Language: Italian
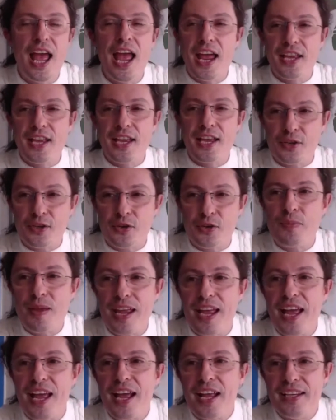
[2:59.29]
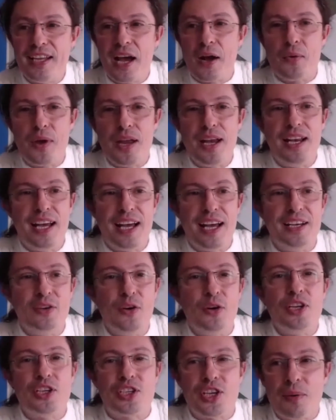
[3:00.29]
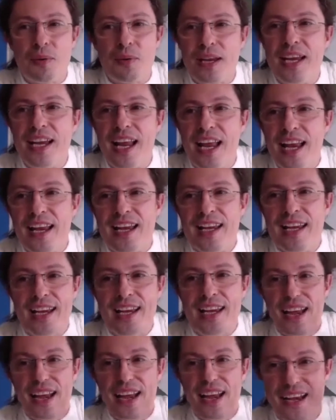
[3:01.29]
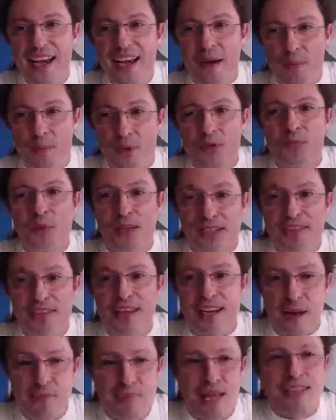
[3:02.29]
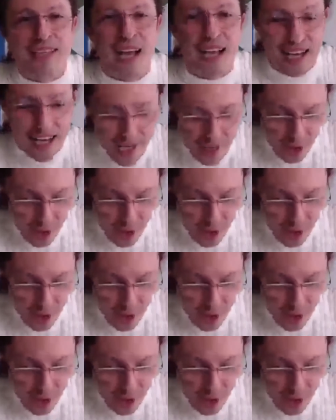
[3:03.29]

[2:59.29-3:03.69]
e secondo me da quel 12 aprile il, la prospettiva è cambiata anche